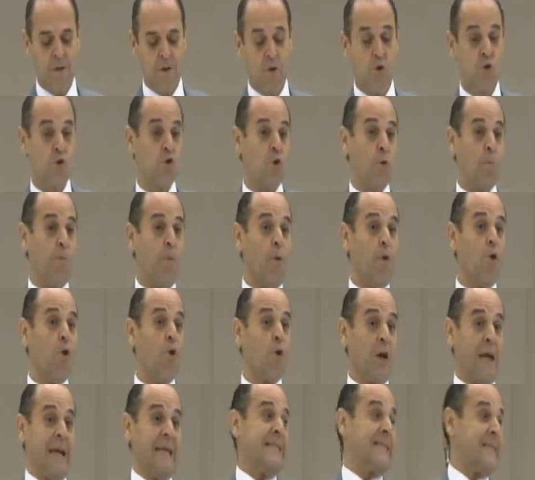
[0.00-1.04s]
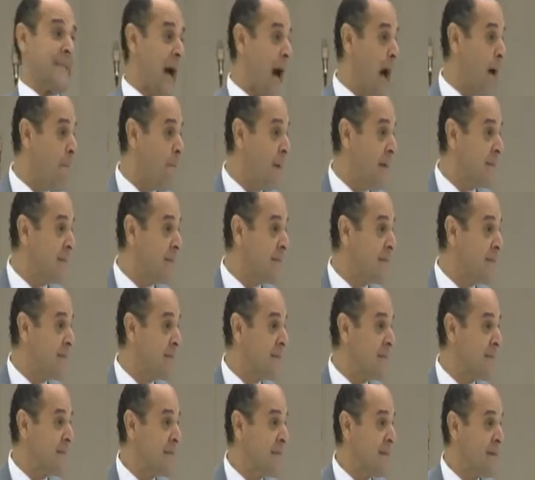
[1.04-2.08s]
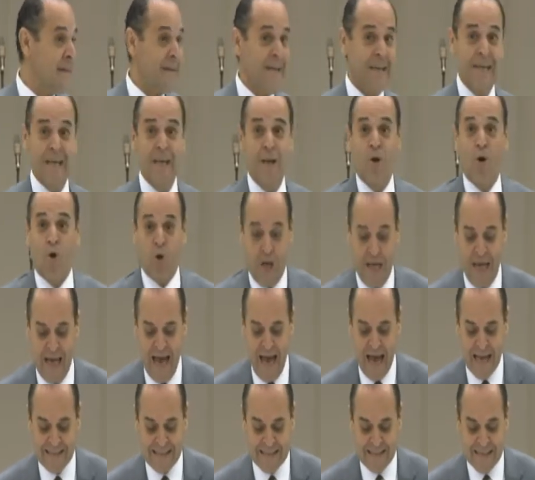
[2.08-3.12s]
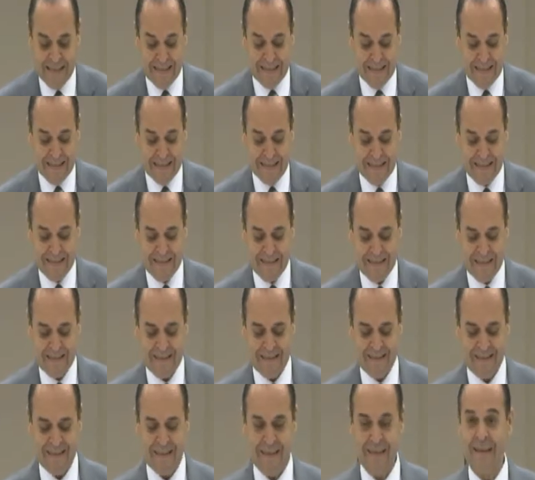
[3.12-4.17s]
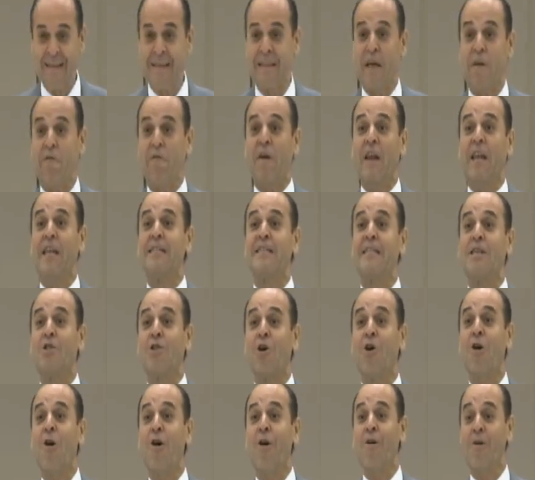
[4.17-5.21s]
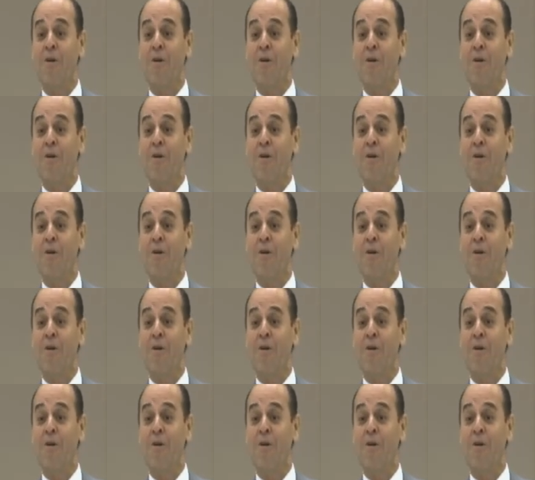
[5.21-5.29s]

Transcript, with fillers: ¿Supo lo que sabes? ¿Y lo que haces? ¿Te felicitó?